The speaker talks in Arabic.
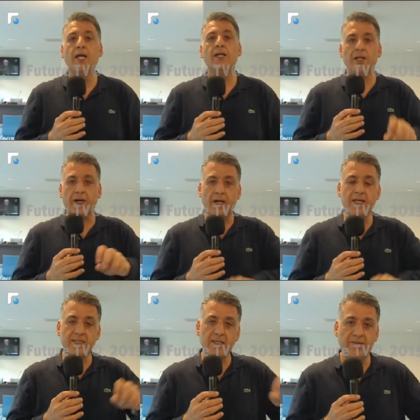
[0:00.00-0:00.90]

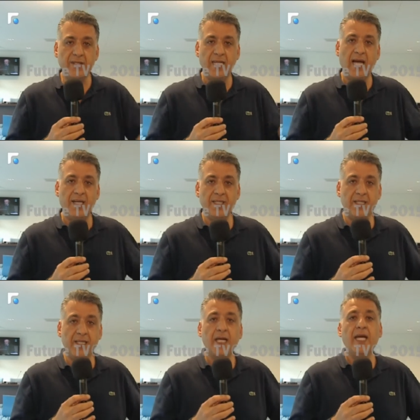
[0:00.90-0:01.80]
للرئيس رفيق
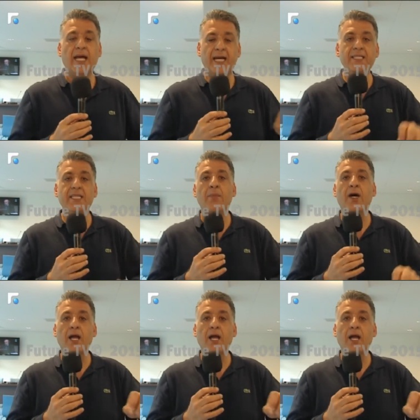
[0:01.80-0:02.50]
الحريري عندما